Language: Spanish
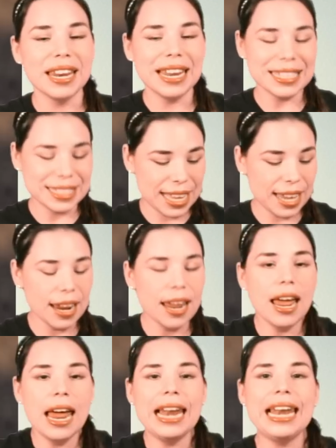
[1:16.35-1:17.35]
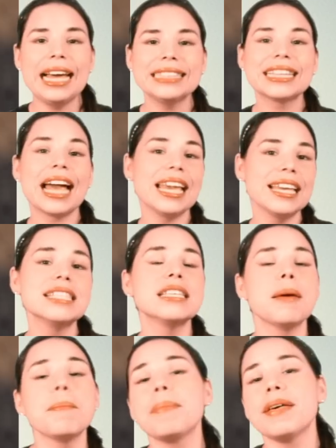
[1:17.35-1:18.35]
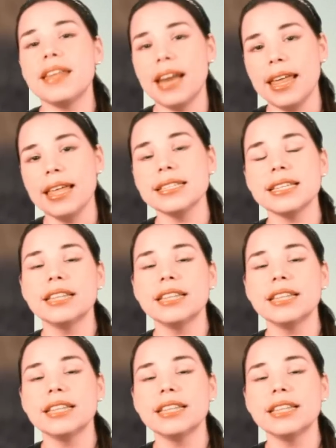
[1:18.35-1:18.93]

en hacer las calles empedradas.